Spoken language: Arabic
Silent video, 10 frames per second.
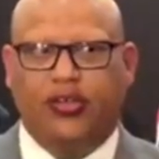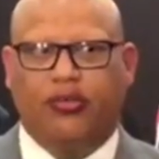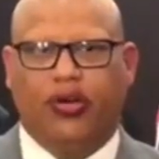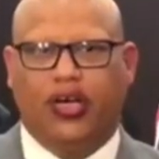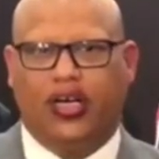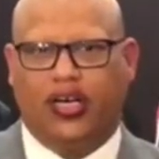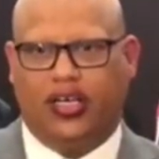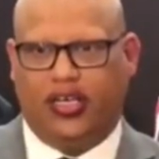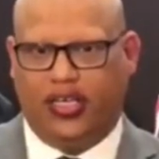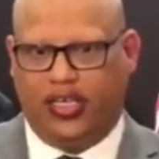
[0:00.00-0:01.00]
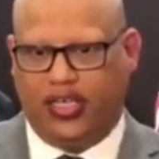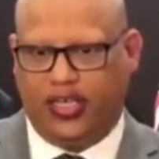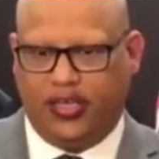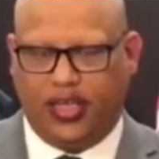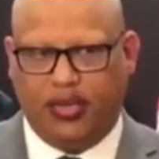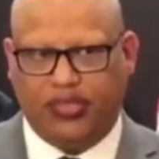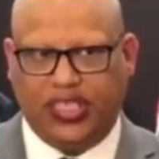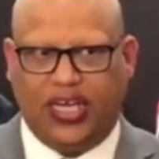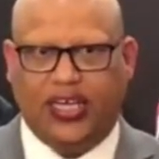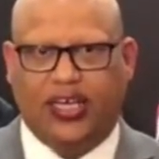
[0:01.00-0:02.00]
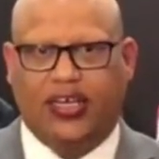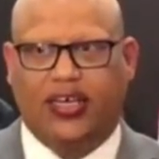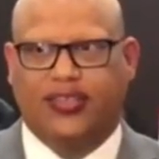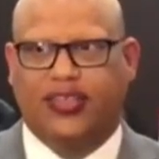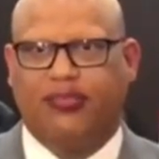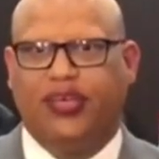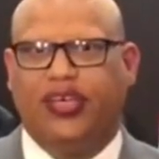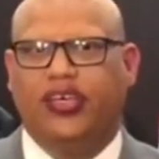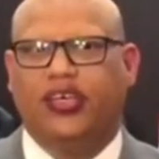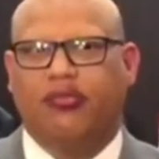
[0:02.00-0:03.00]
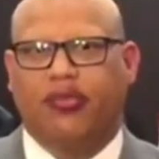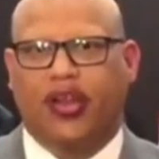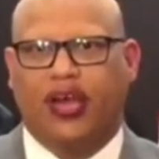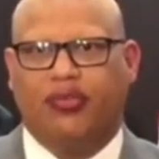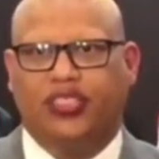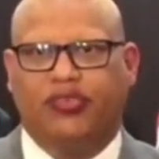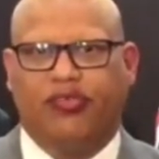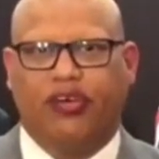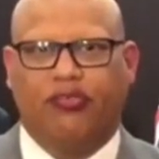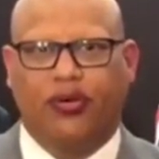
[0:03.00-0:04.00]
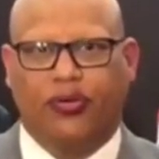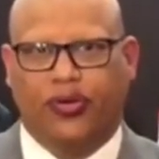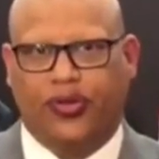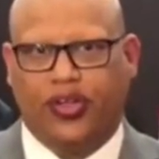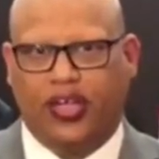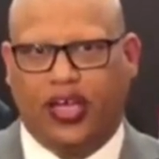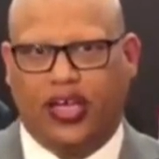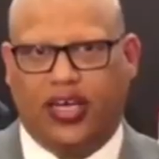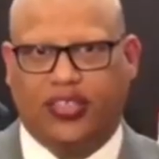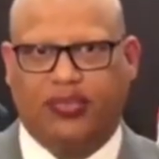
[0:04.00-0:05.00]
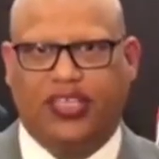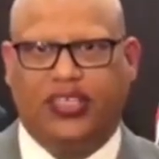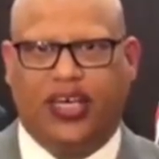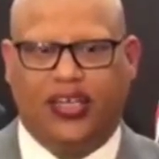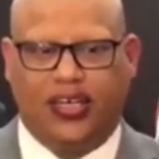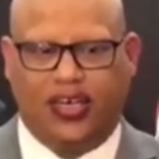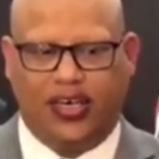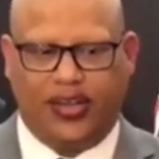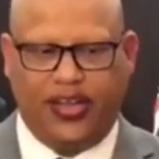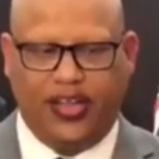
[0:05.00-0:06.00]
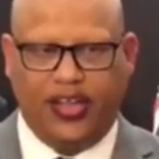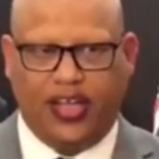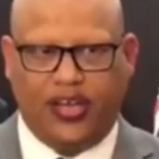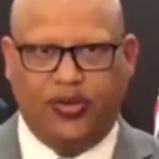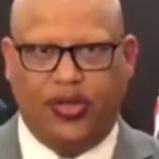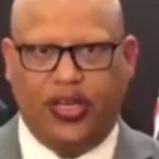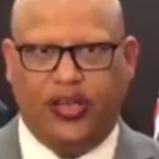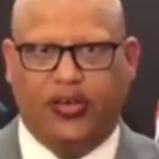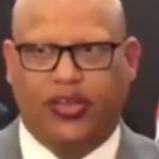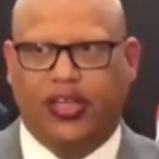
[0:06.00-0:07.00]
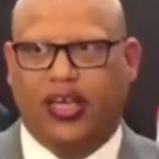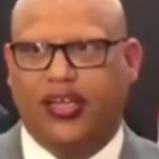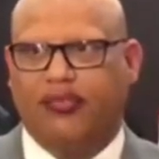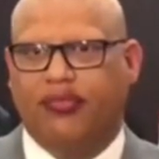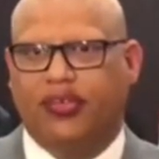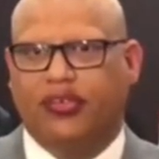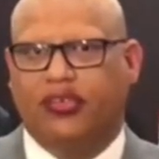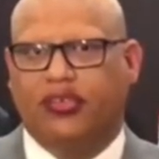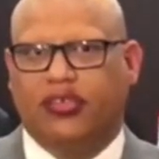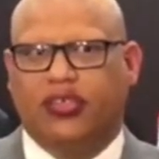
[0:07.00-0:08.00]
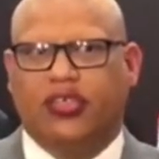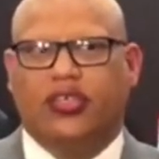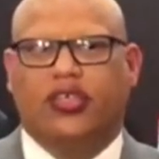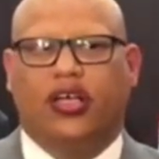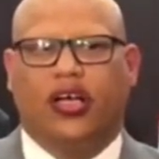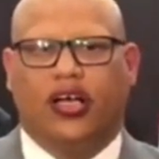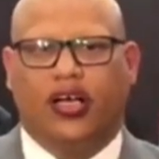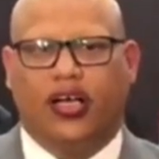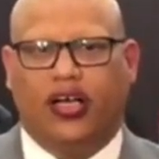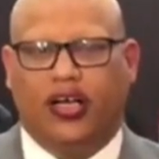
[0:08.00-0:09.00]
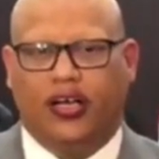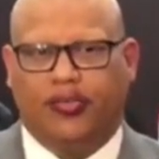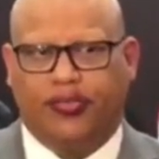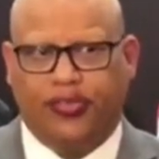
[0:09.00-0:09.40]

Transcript: والمتعلقة آه، الخاصة ببرنامج فيفا فورورد الخاص بالاتحاد القاري الدولي لكرة القدم آه،